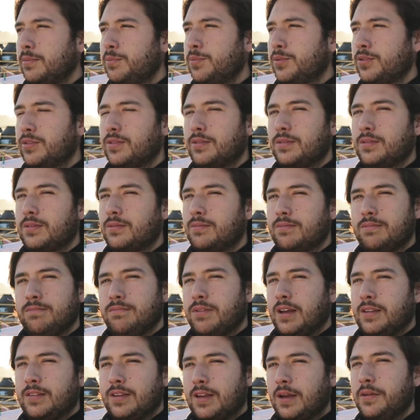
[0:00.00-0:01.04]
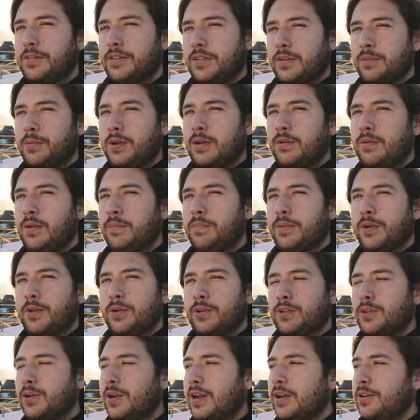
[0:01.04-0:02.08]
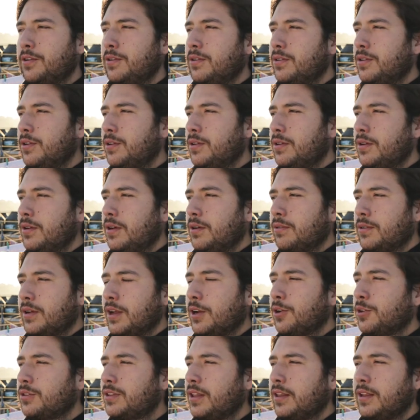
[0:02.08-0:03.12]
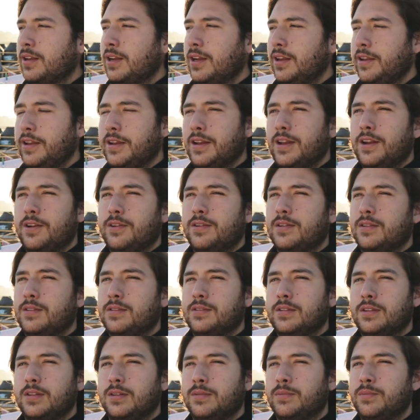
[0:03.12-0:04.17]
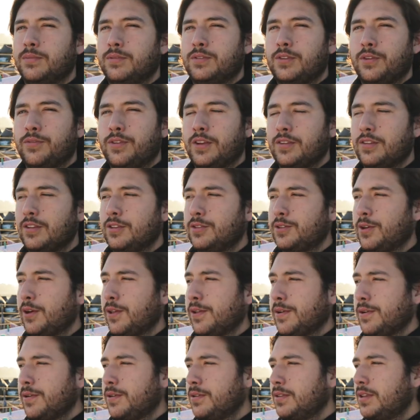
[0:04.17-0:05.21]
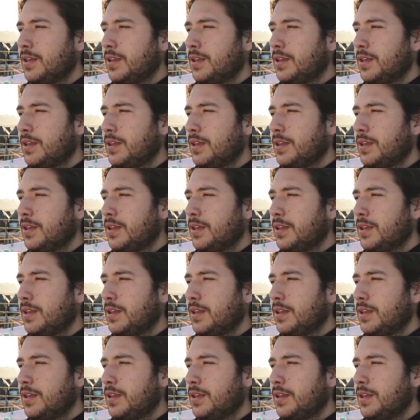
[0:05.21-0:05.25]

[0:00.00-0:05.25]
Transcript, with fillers: pues básicamente se vuelve productora, no, no, aunque no te den el dinero, este, te ofrecen todo, ¿no?